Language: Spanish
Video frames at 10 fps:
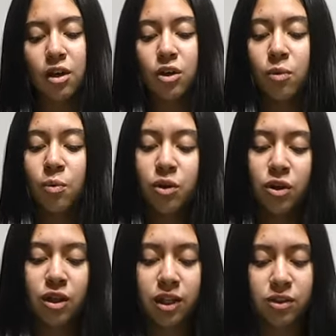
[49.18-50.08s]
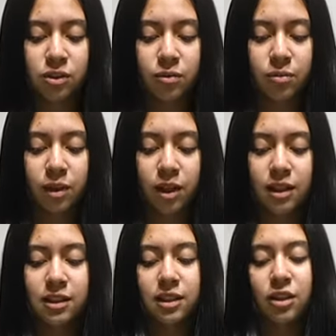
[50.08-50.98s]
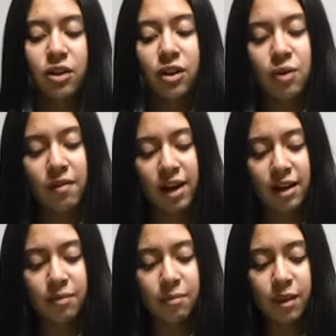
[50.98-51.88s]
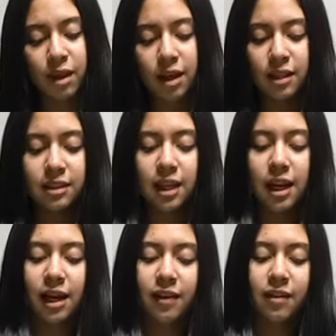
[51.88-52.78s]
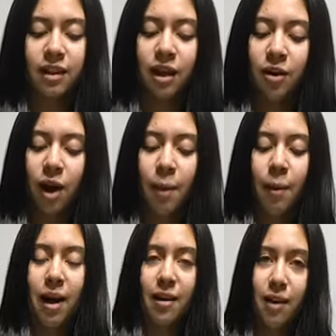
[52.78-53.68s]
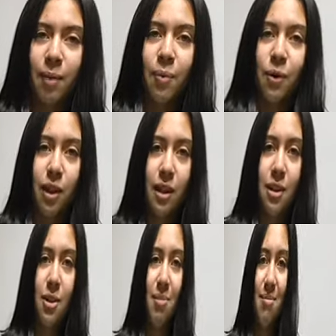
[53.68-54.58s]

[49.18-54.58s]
No murió de eso, sino de no hablar. Se le reventaron las palabras por dentro.